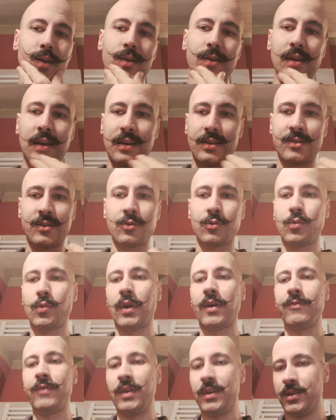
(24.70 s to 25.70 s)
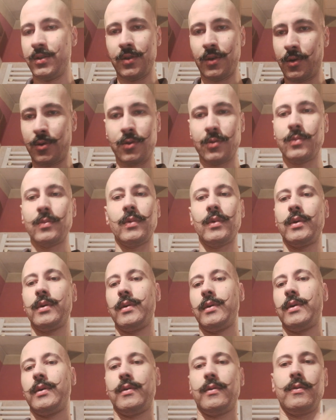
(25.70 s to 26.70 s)
rasatura video.
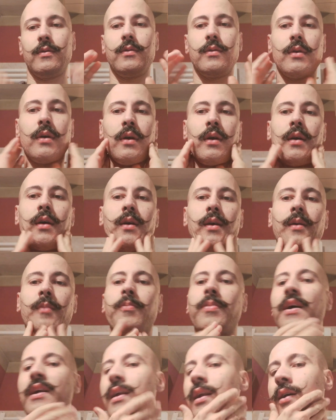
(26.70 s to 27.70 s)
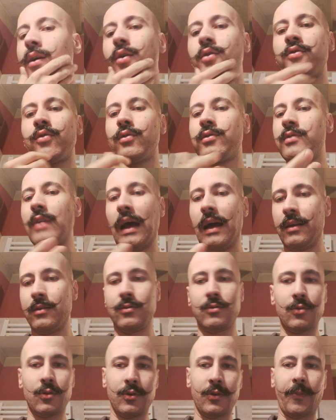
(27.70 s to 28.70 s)
Eh, parlerò
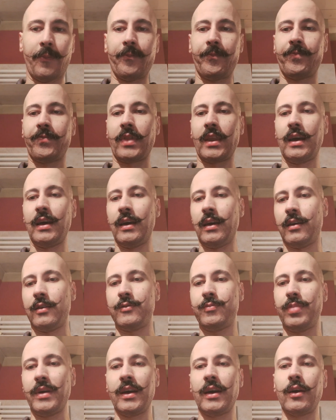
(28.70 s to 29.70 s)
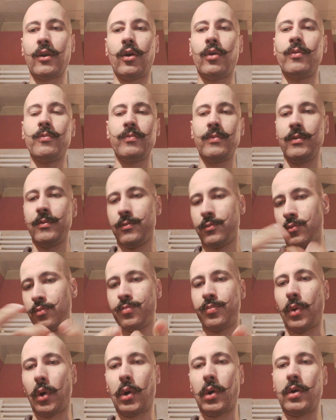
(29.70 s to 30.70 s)
soltanto e spiegherò un,
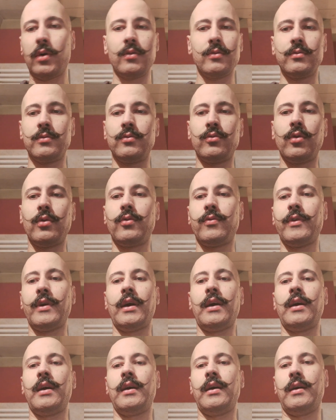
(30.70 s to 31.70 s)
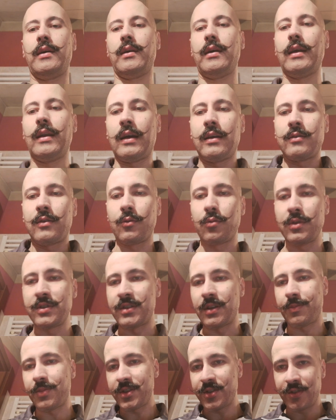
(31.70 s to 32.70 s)
un po' dove è nata
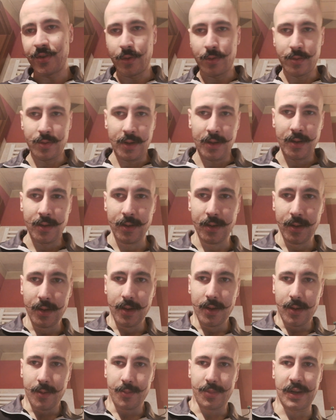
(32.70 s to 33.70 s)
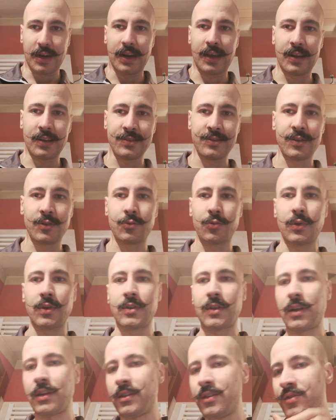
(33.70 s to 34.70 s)
questa passione per la
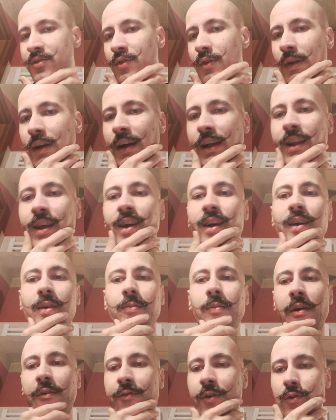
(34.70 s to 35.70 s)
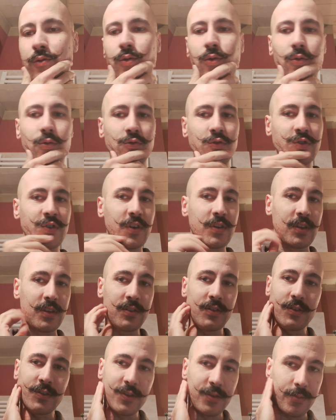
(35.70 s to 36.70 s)
rasatura tradizionale che mi ha fatto conoscere
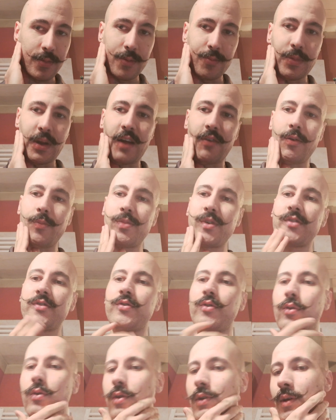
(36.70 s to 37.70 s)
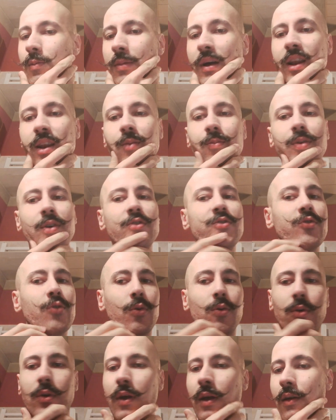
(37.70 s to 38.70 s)
tantissime brave persone, belle
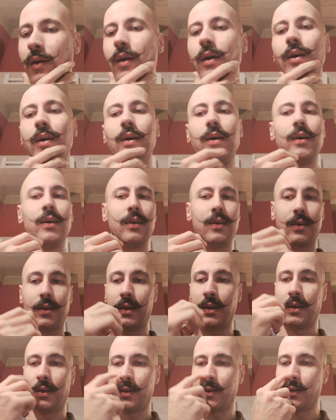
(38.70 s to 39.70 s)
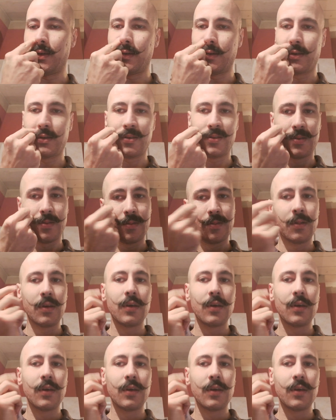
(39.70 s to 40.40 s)
persone e